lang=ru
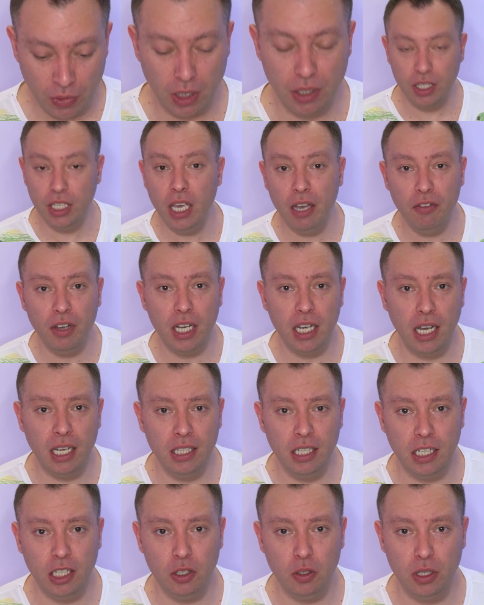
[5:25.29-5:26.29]
Ни
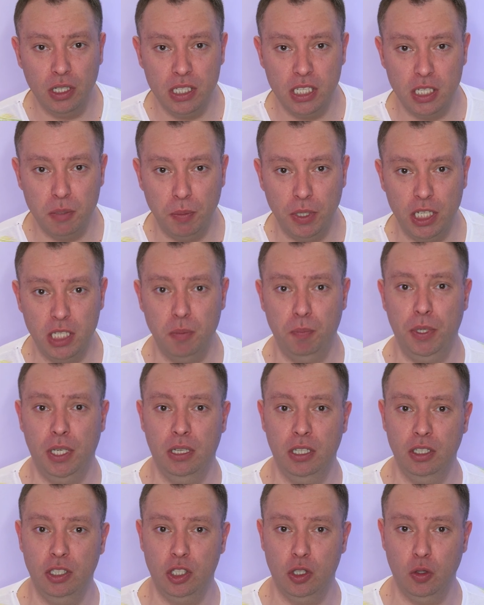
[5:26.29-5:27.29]
авокадо, которое здесь
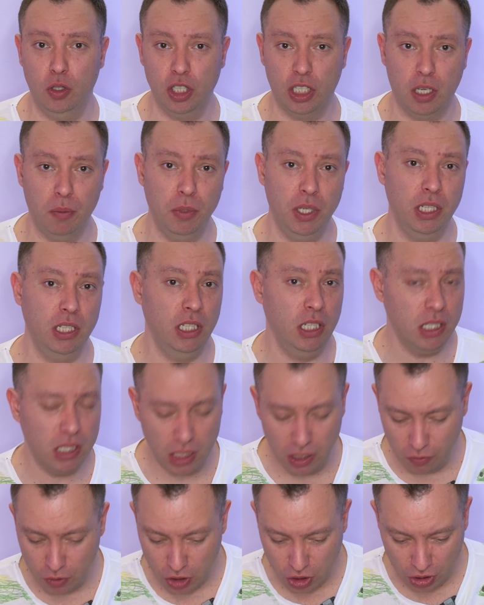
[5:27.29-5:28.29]
переспело и с точками, ни
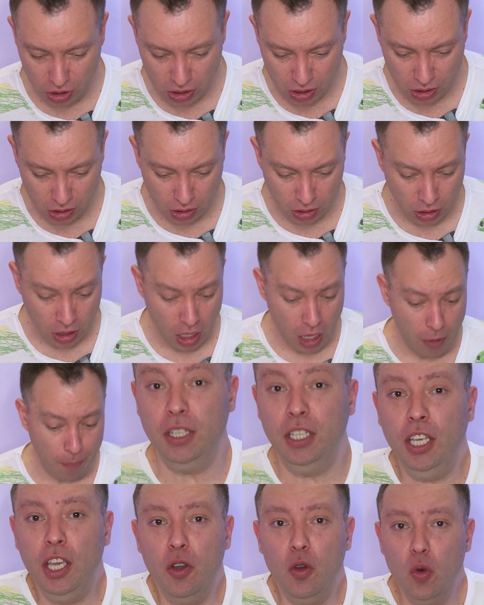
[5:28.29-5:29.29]
сливочный сыр,
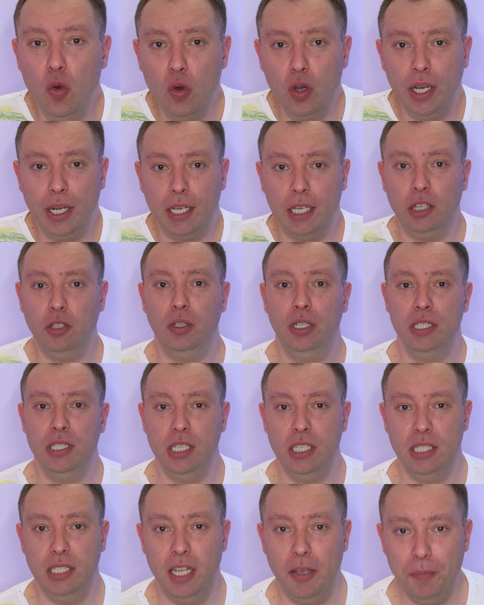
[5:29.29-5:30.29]
ни угорь, который
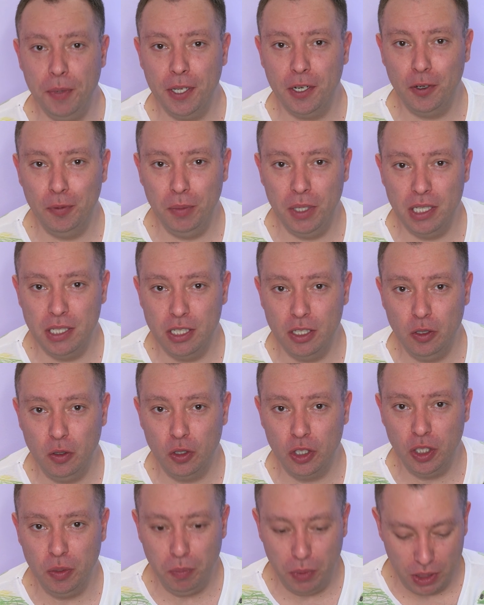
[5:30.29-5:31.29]
здесь на первом месте
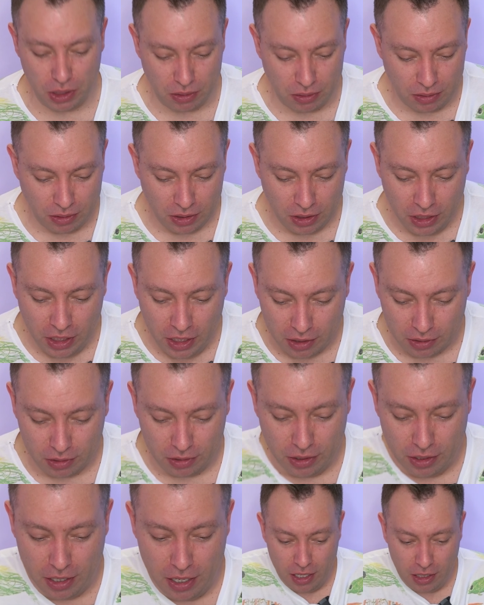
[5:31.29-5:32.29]
должен быть.
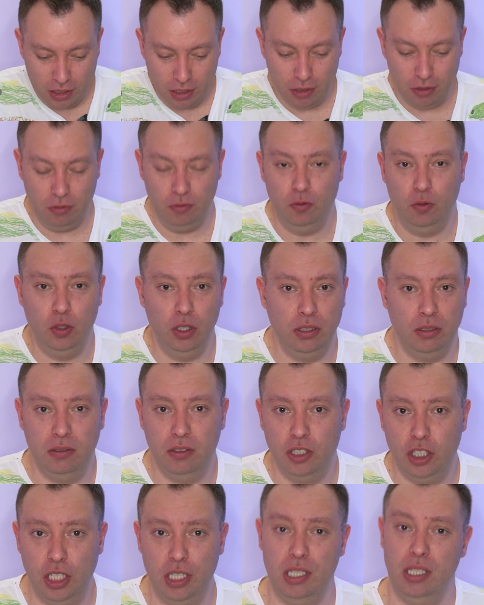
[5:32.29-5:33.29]
Нет, это
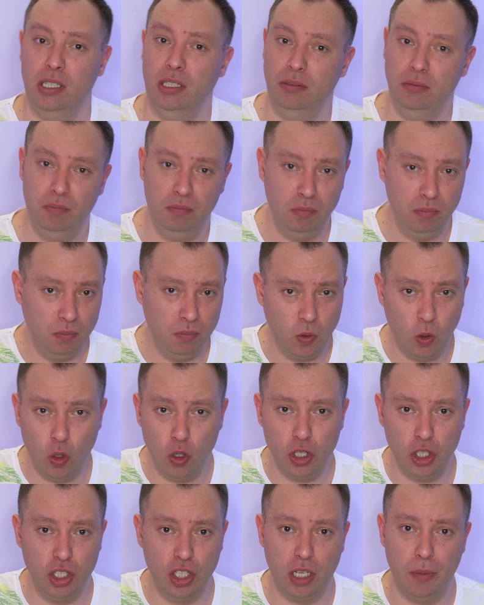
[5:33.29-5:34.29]
вот честно,
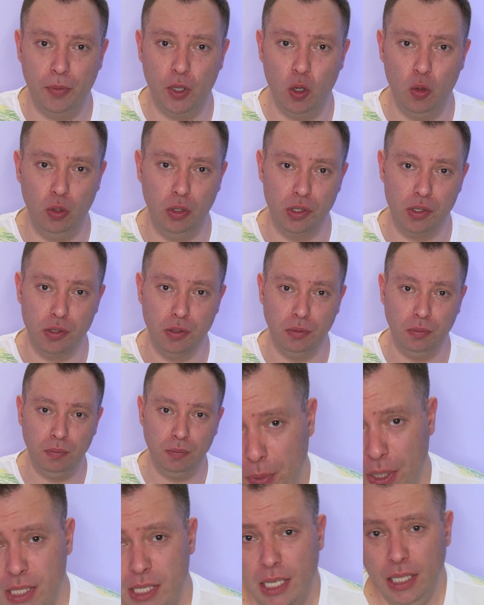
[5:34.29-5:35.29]
кошечкам на улицу.
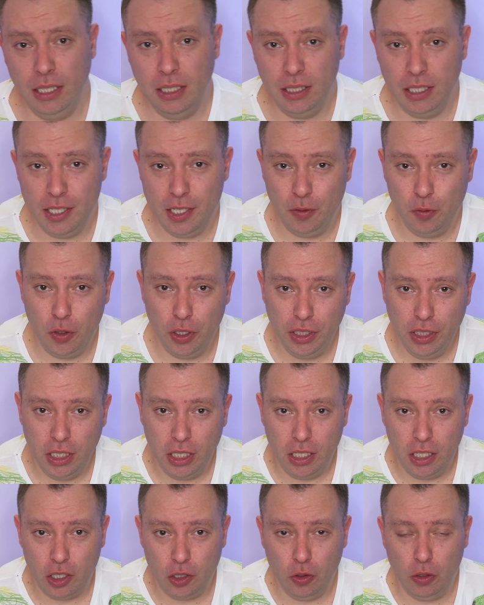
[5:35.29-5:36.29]
Последний на
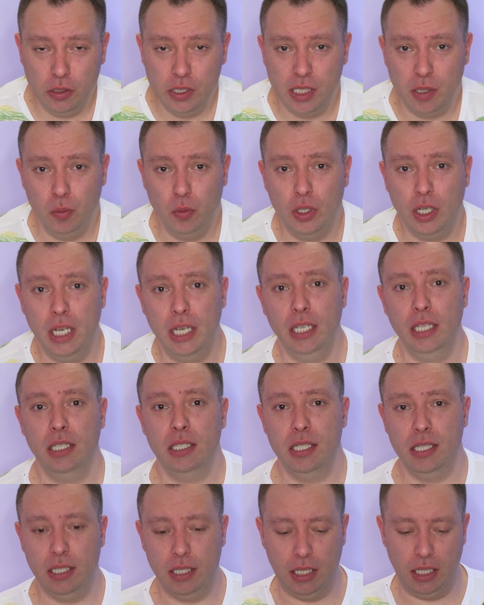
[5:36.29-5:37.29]
сегодня ролл самурай
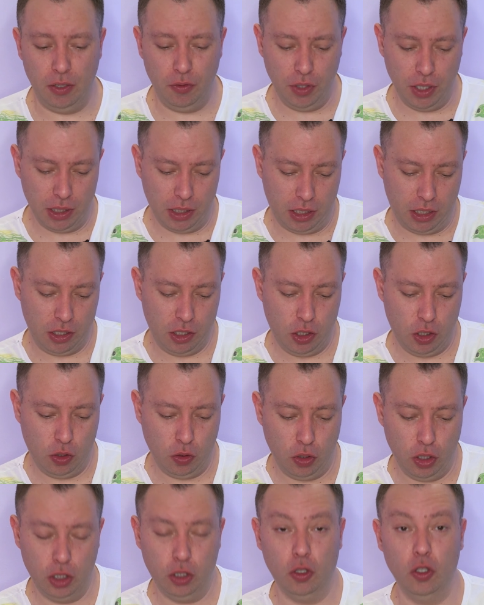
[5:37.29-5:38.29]
с креветкой.
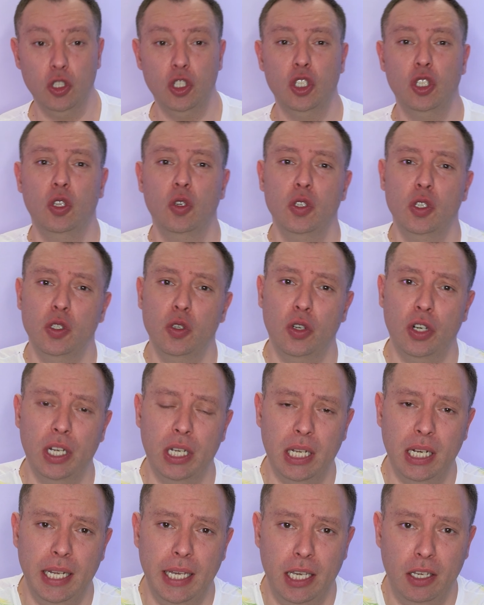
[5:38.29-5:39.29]
Стоит он
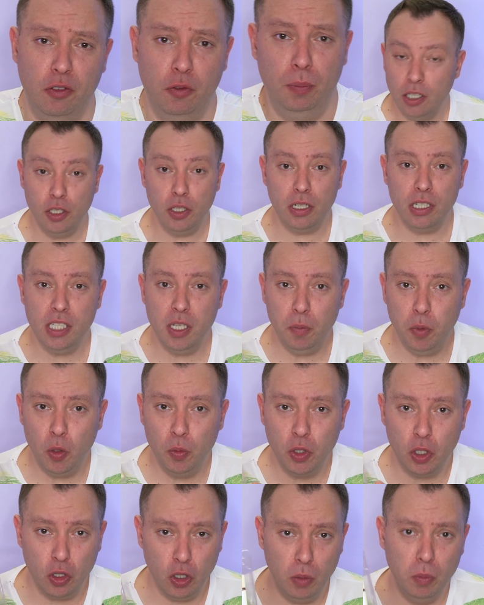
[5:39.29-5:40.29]
140 леев. Еще раз
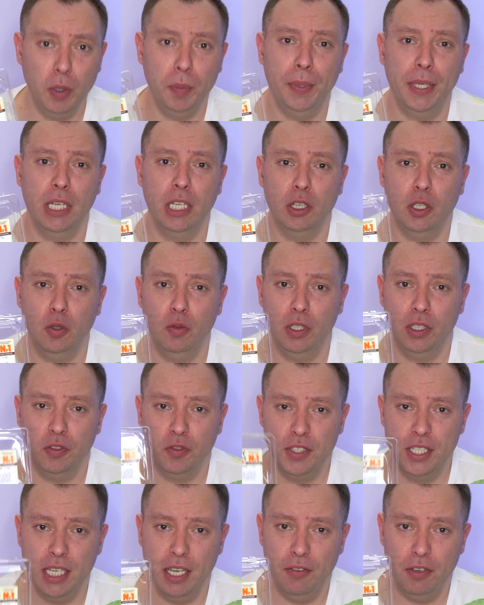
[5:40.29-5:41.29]
напомню, ролл был приготовлен
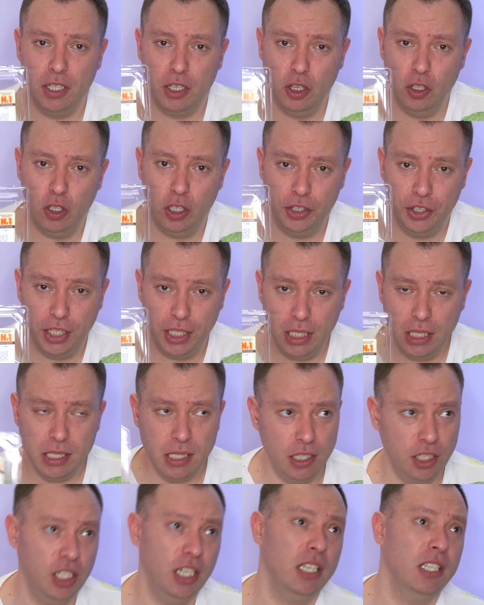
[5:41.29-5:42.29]
в 9.03,
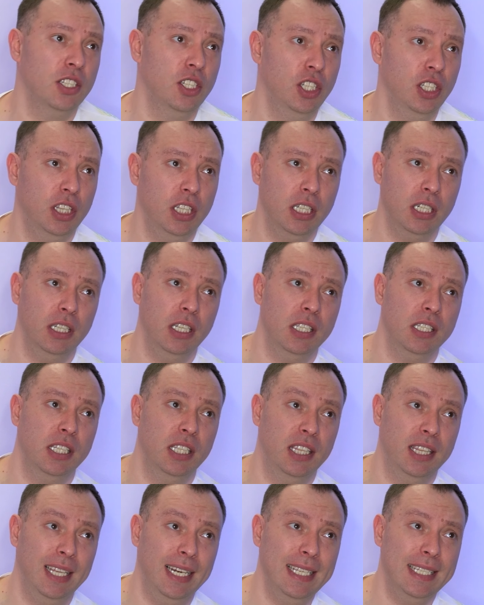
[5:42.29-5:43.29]
сейчас
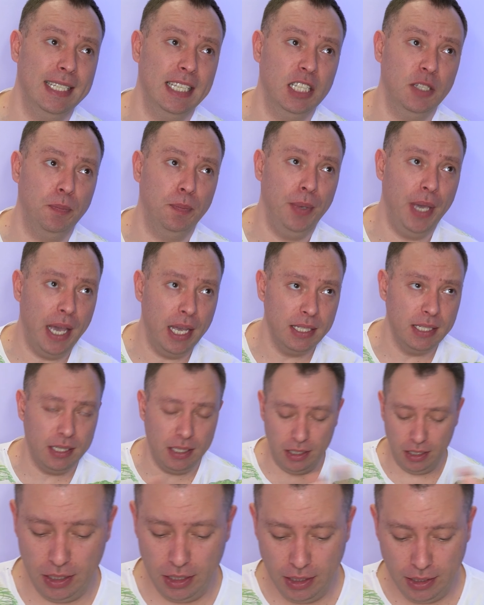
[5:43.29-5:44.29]

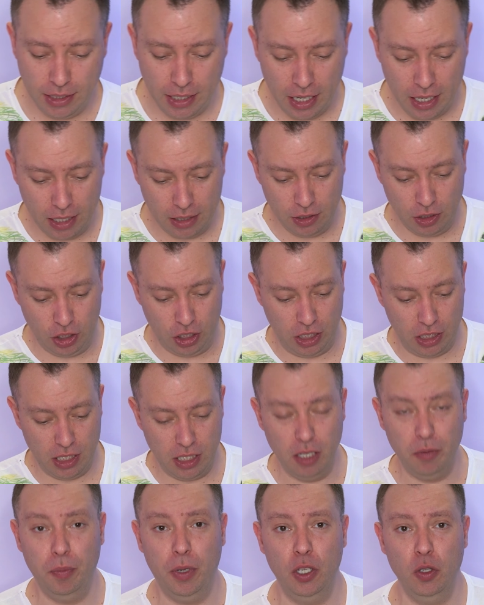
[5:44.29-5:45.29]
14.35. И я,
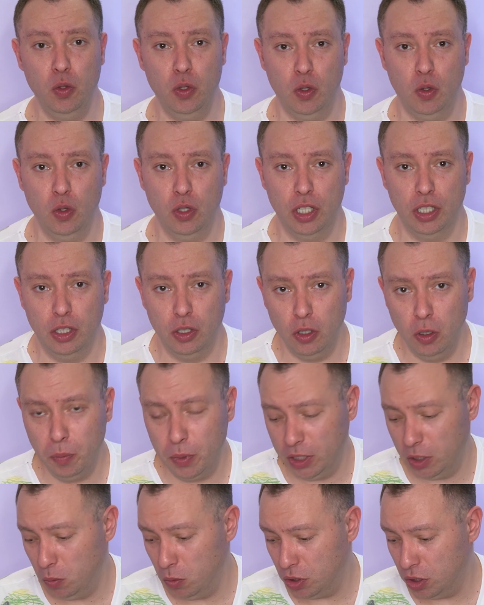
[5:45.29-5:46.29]
честно, боюсь кушать ролл,
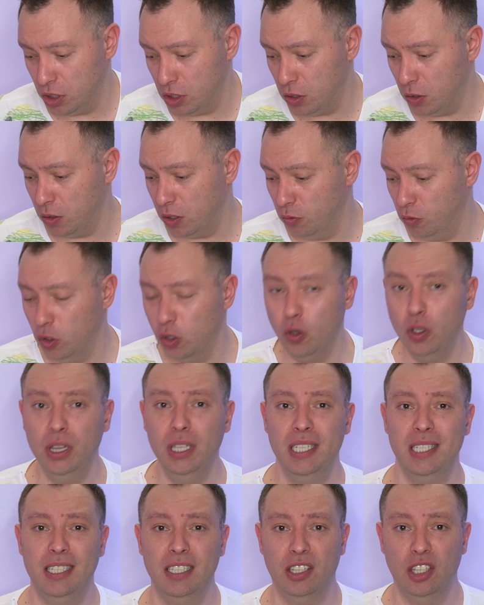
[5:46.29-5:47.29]
потому что срок его
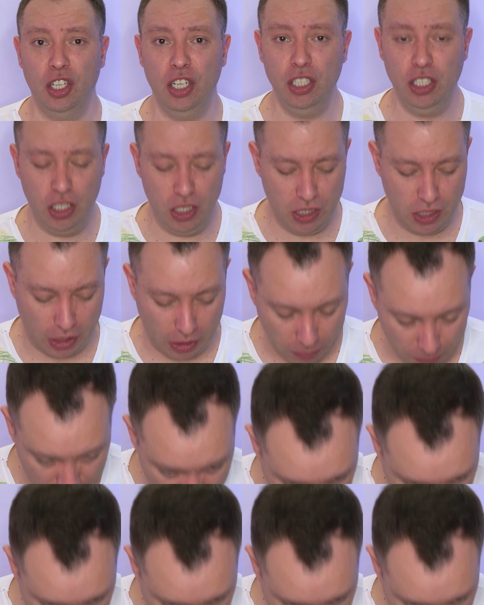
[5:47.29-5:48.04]
годности 3 часа.